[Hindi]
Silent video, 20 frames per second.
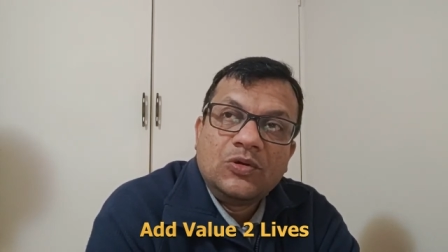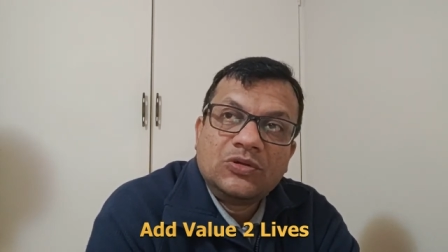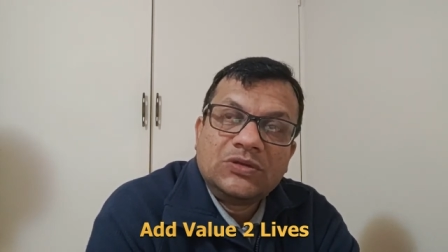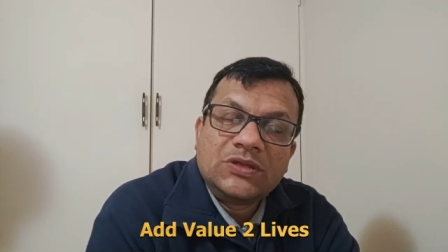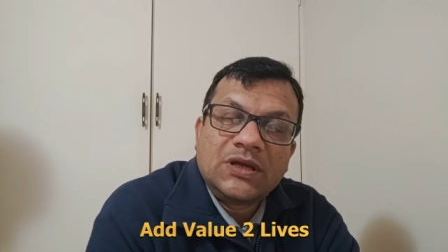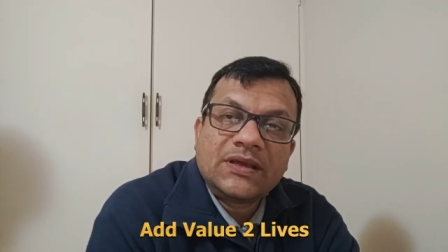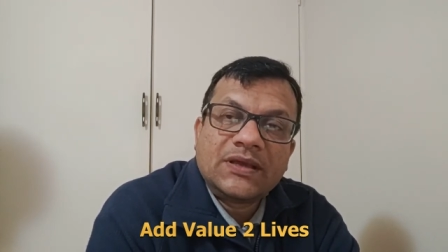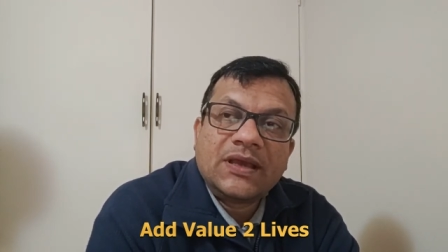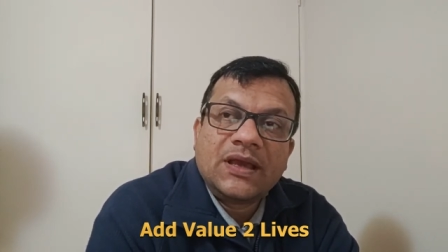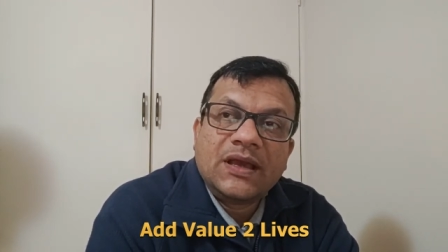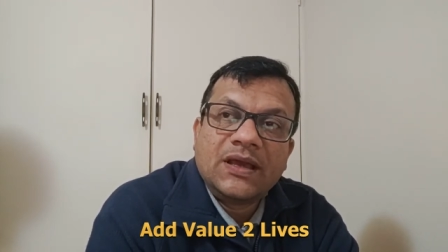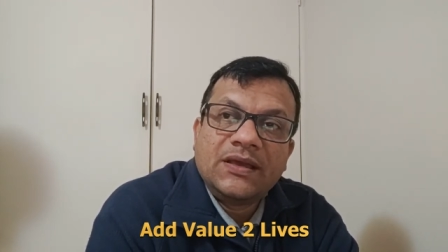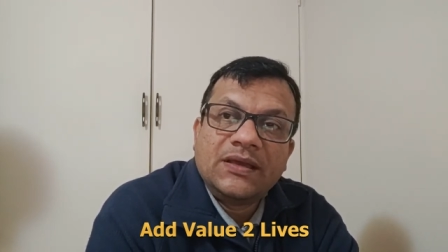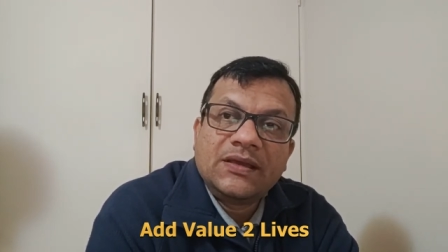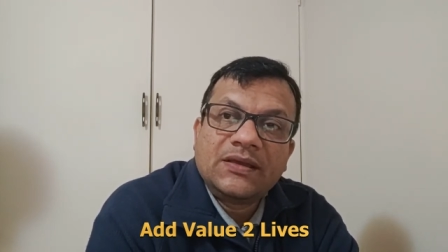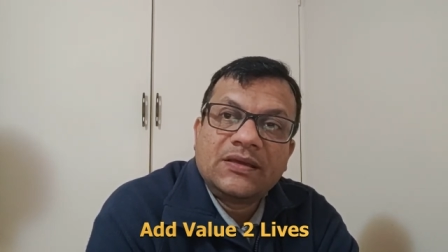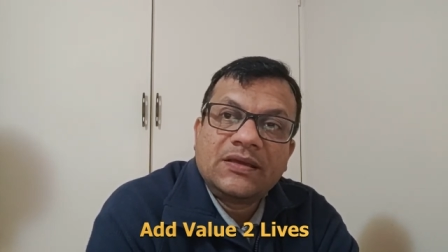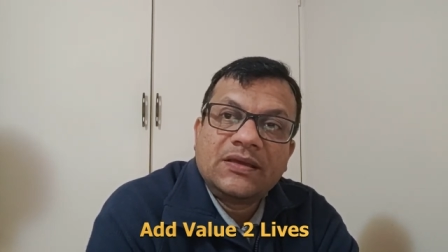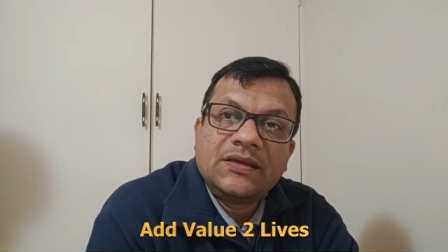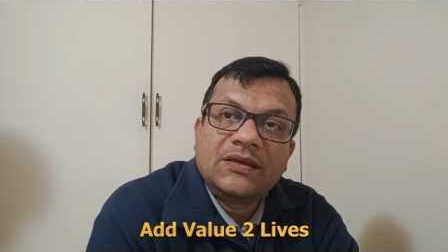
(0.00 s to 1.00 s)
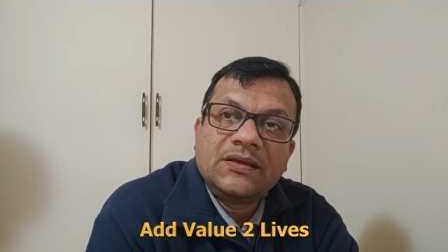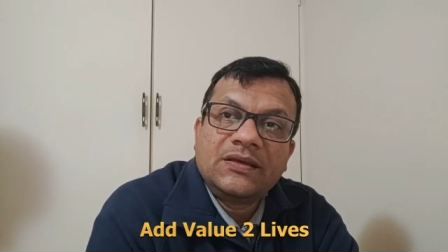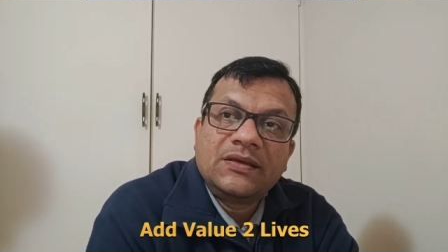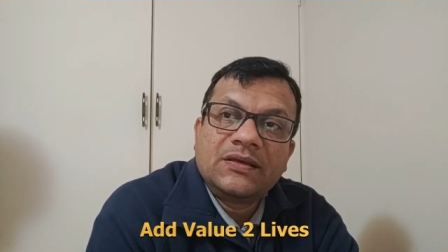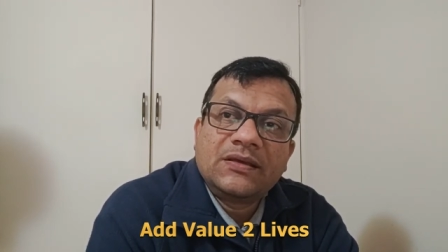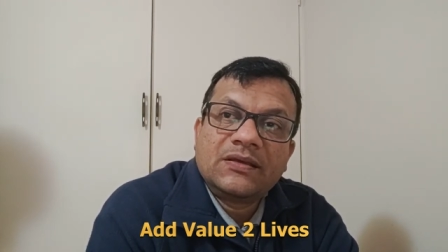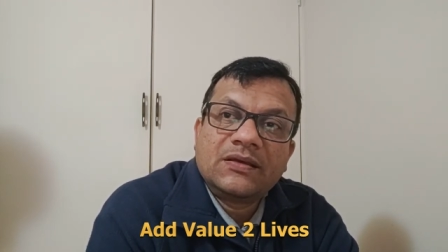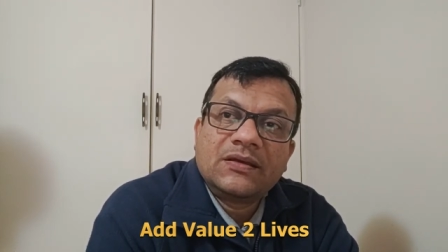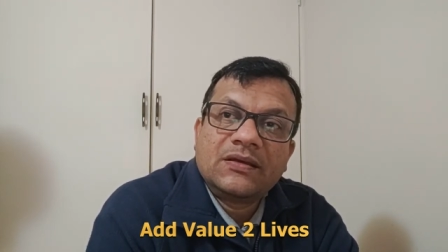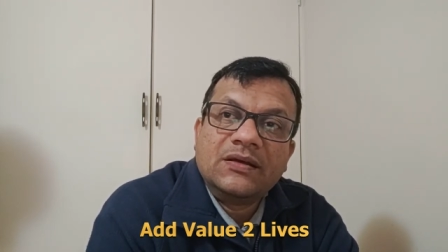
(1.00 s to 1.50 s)
होता क्या है कि
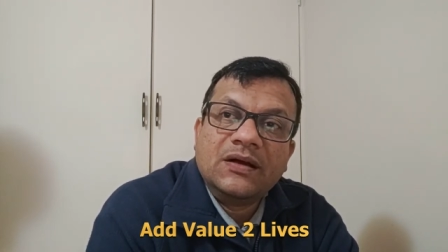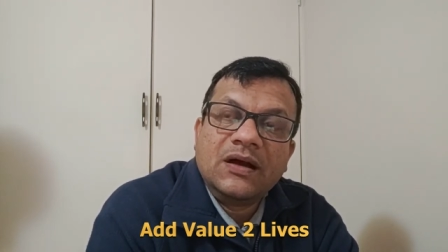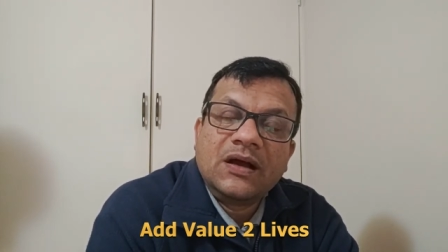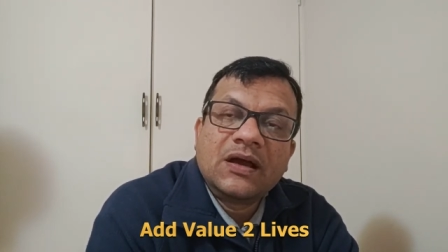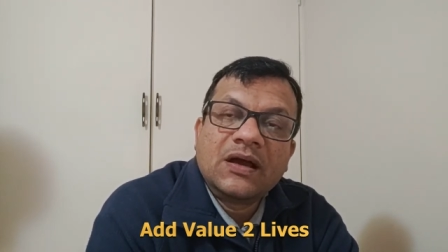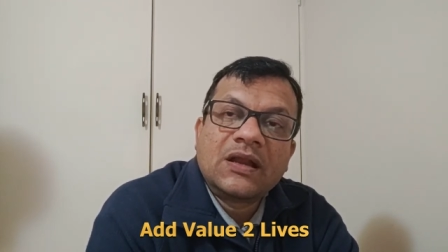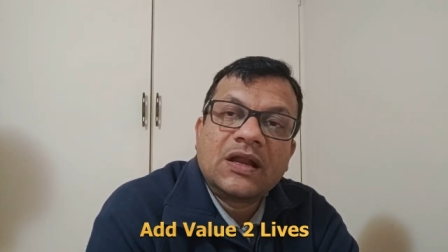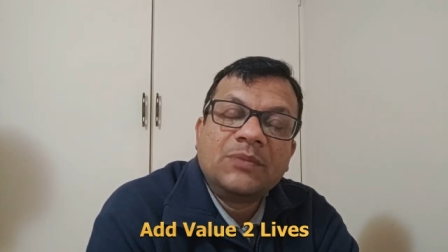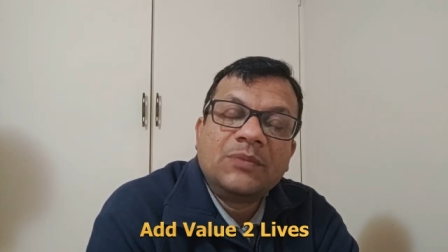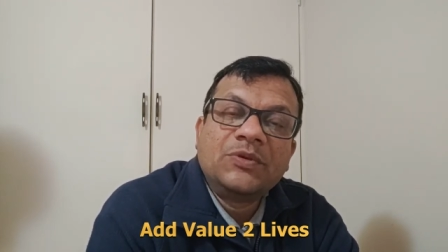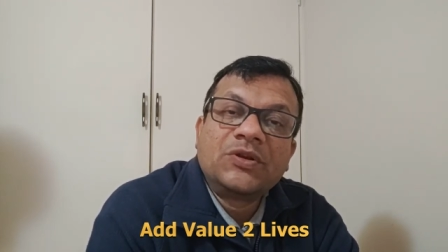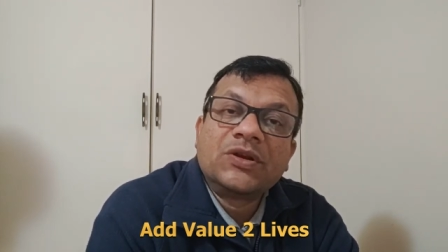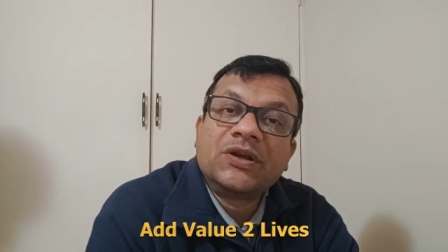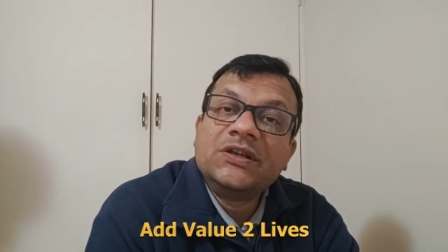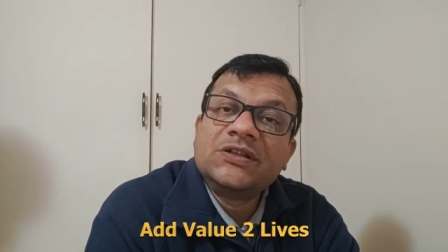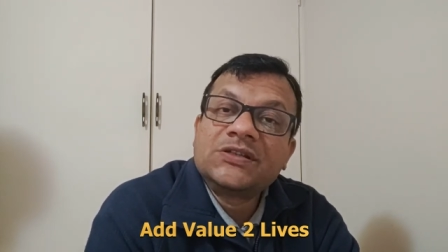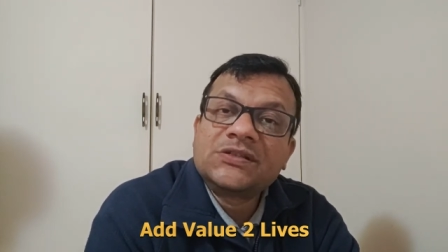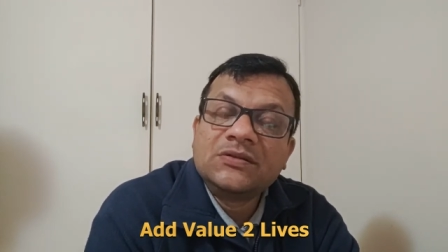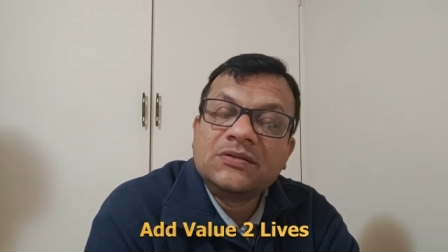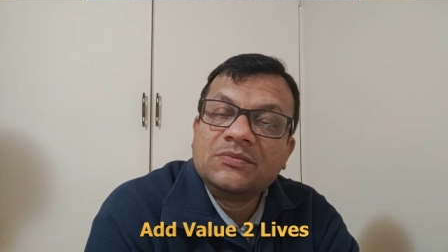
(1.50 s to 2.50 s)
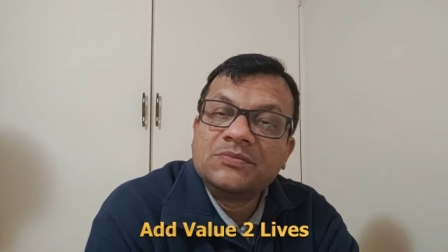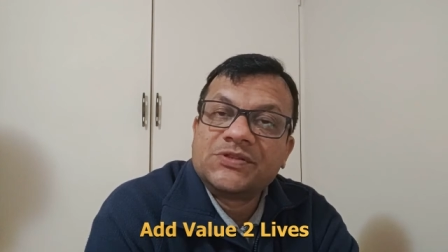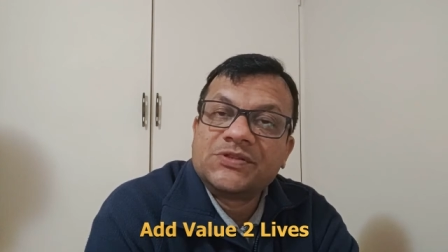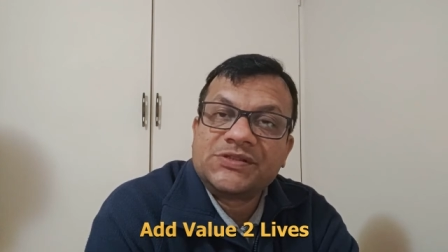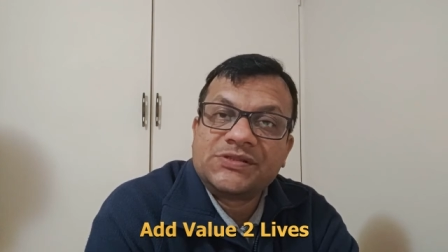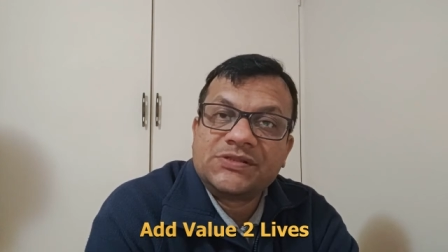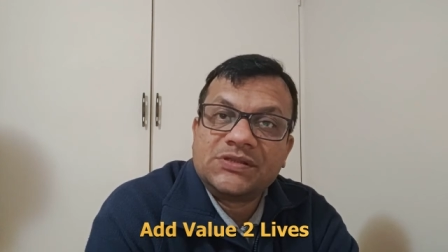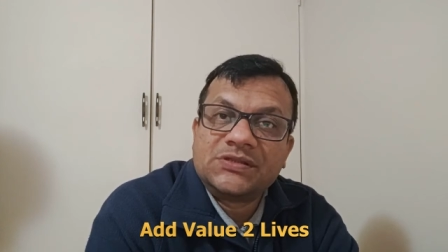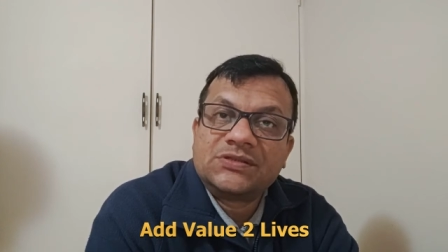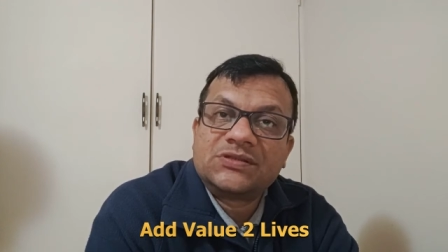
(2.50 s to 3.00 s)
अगर आप ट्रेडिशनल
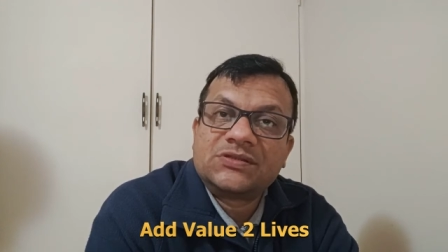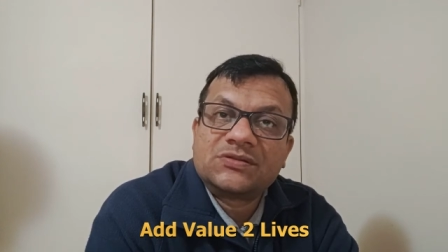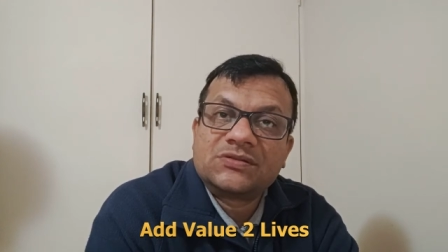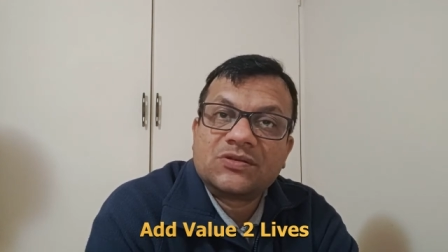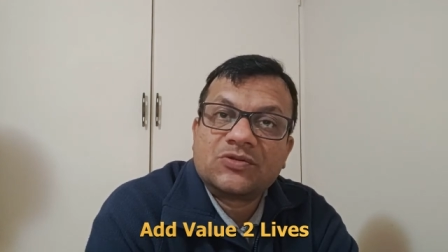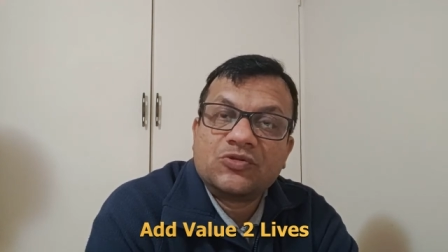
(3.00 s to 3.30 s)
बिजनेस